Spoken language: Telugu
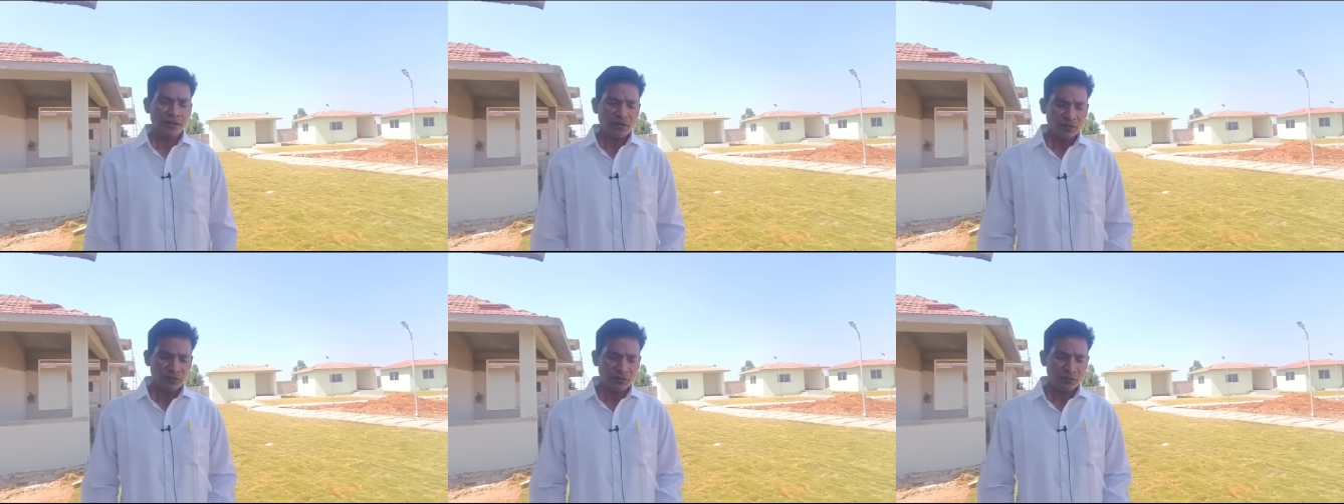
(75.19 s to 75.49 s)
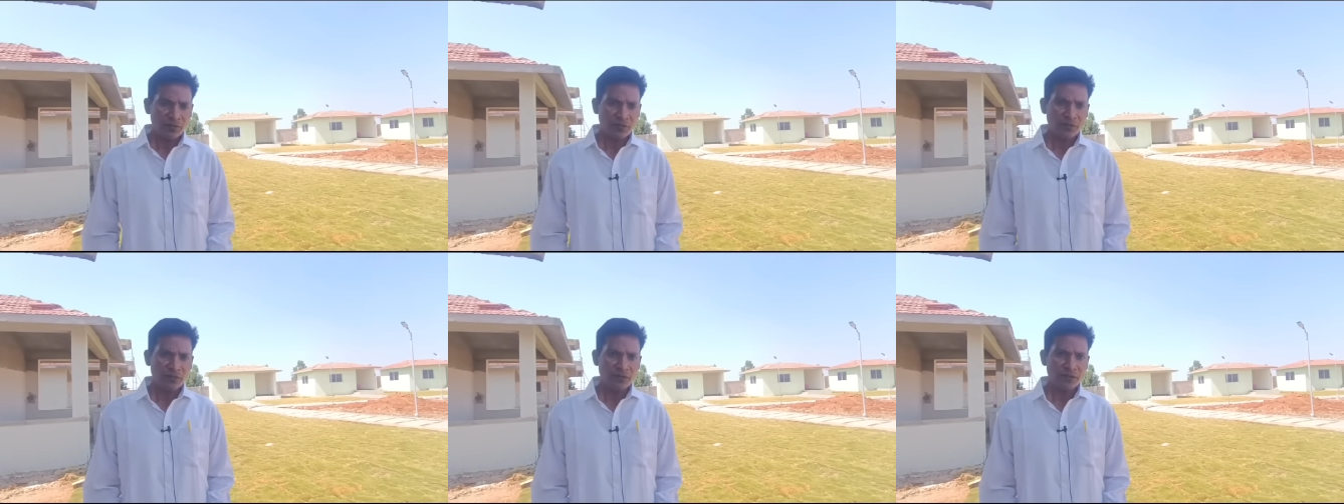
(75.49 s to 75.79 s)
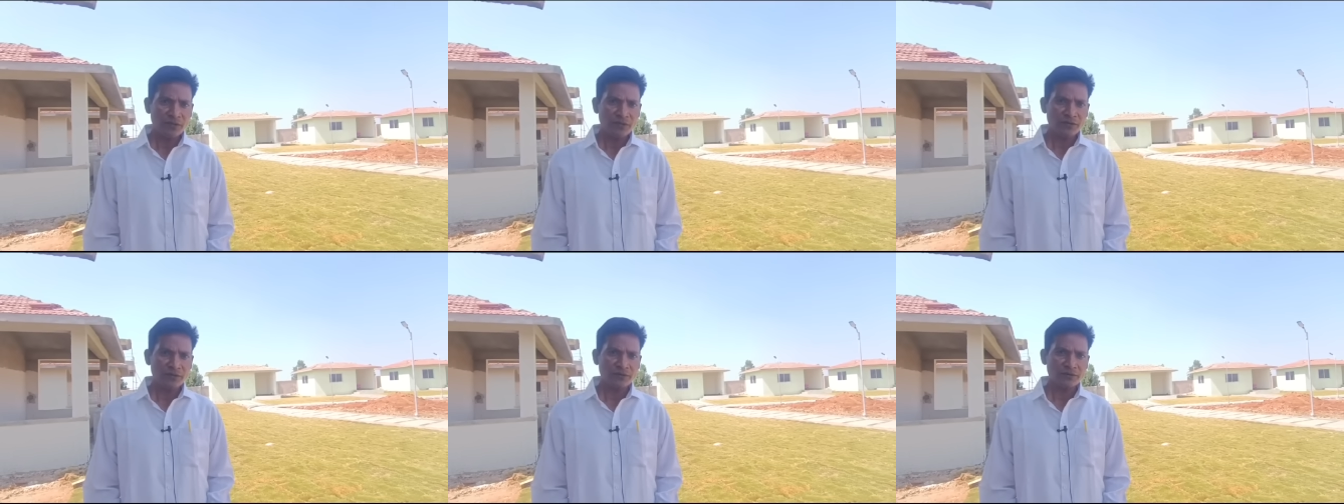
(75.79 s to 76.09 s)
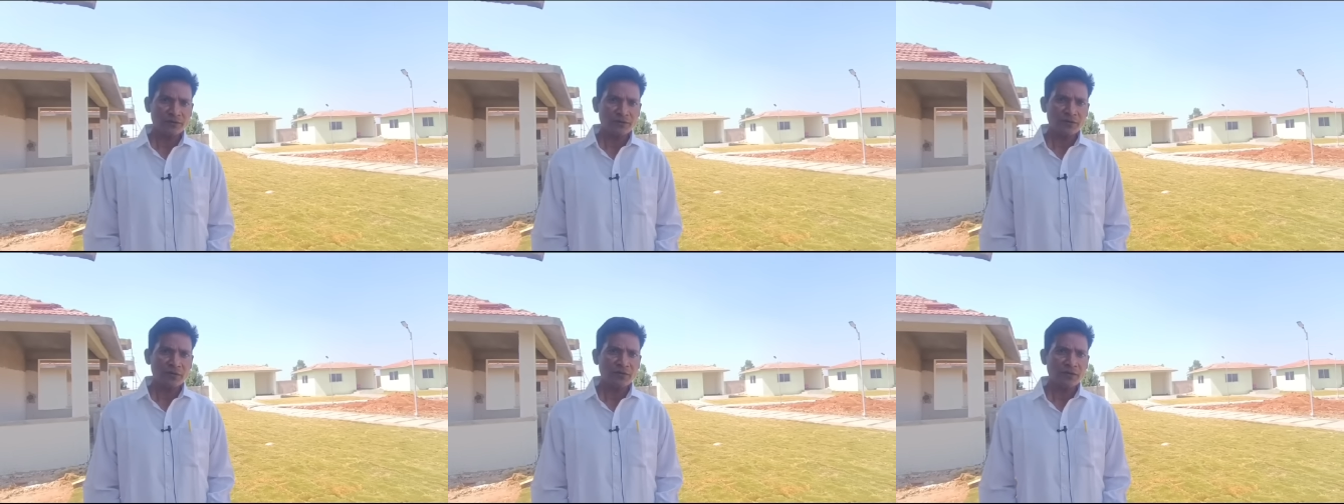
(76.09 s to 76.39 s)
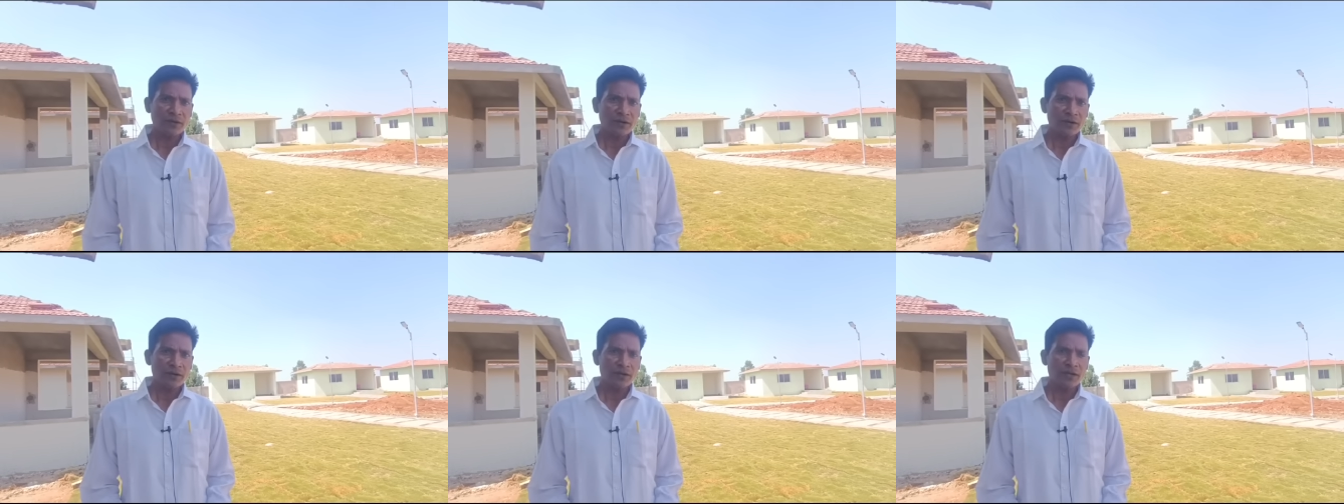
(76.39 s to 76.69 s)
అయితే ఇప్పుడు మీరు
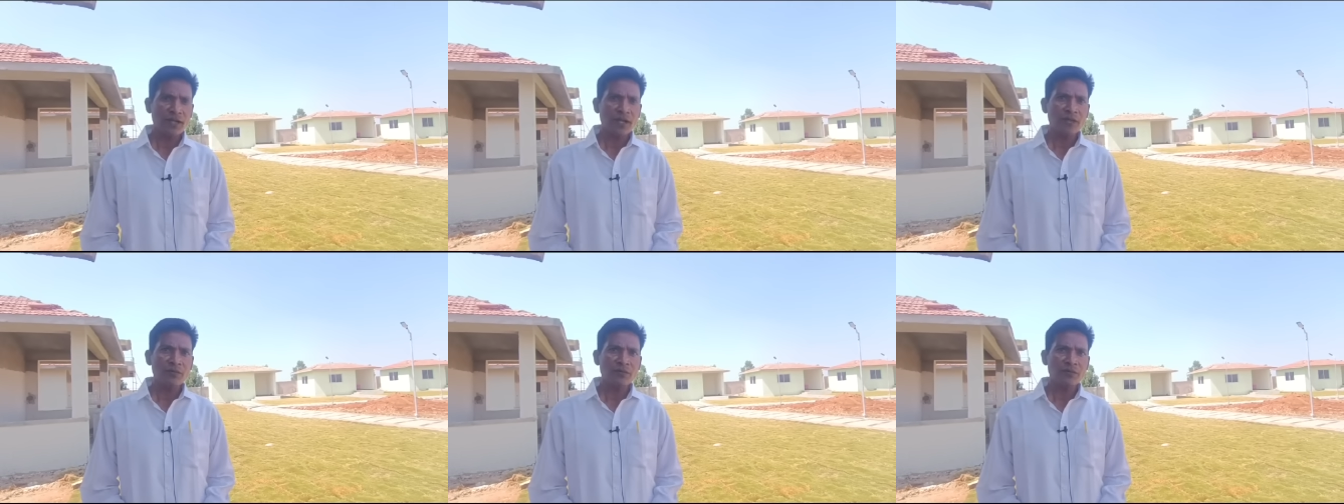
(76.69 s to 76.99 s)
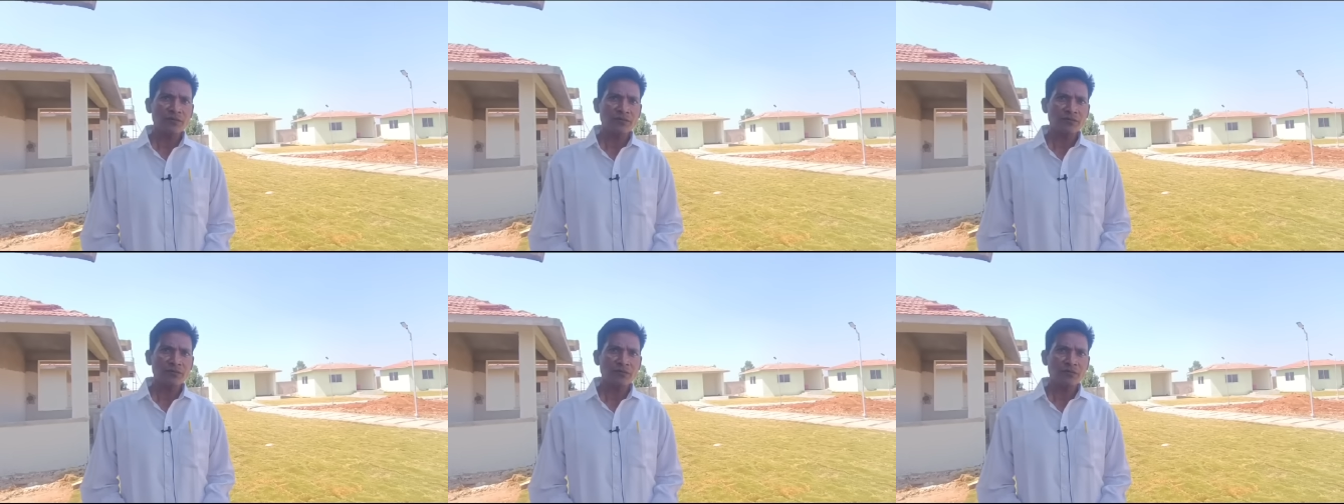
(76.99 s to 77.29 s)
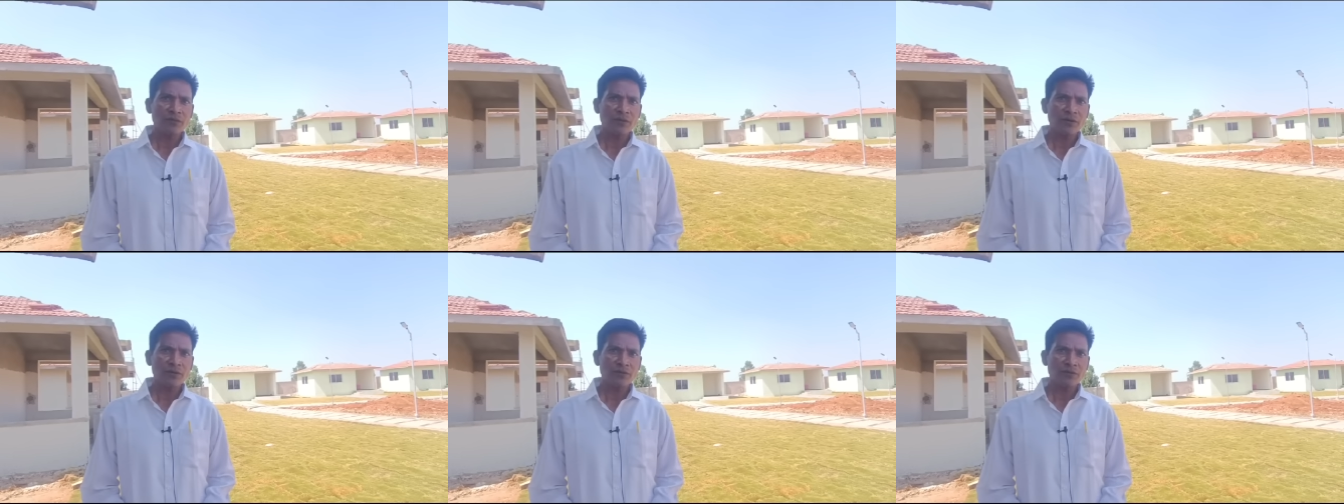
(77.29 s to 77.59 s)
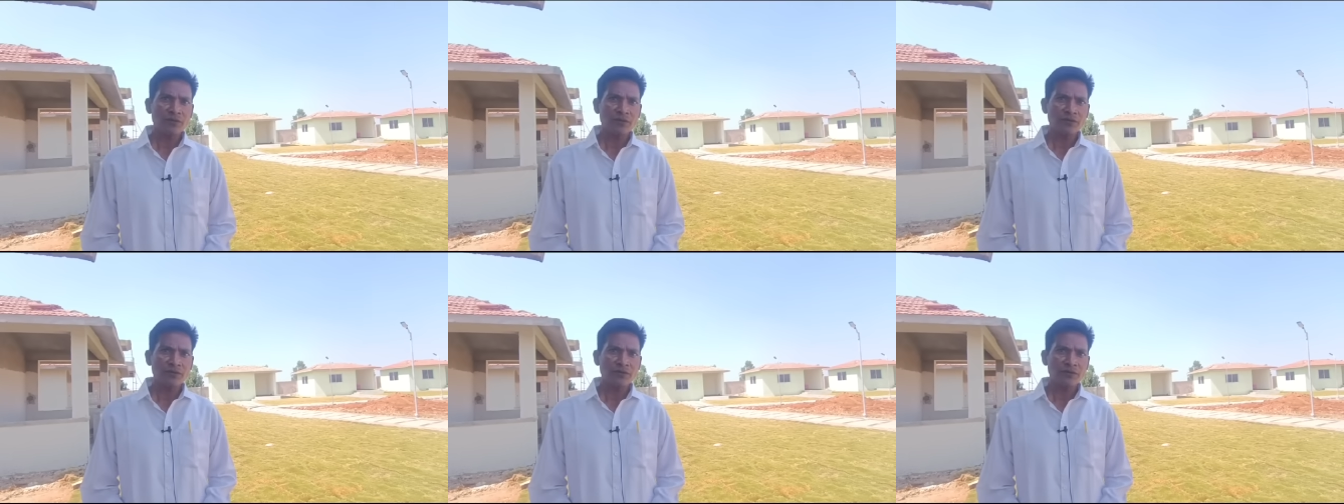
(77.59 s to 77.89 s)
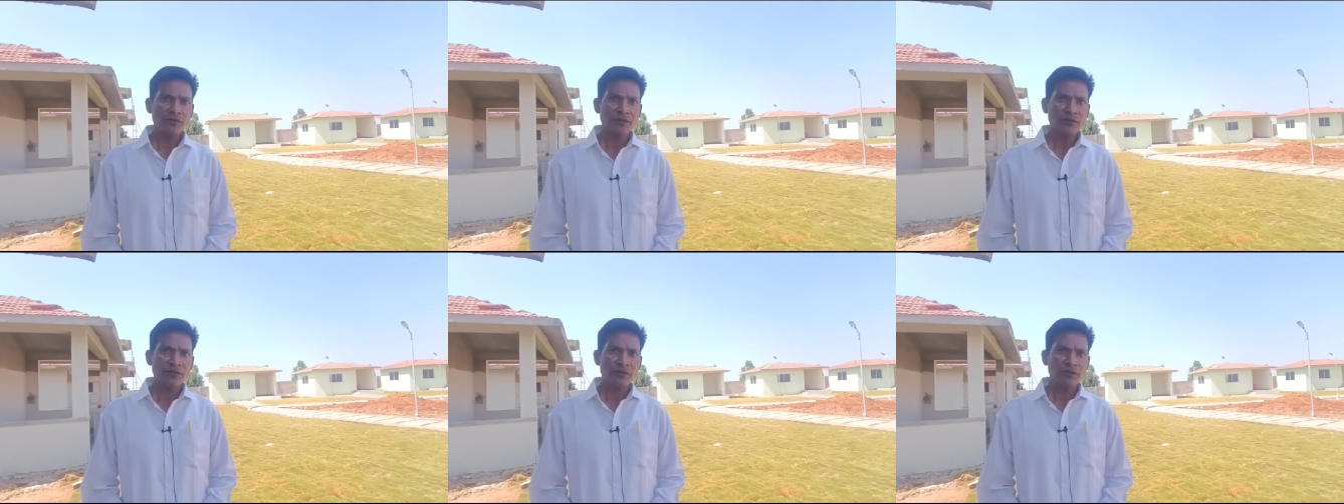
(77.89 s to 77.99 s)
ఎవరన్నా డయాబెటిక్ తోటి బాధపడుతూ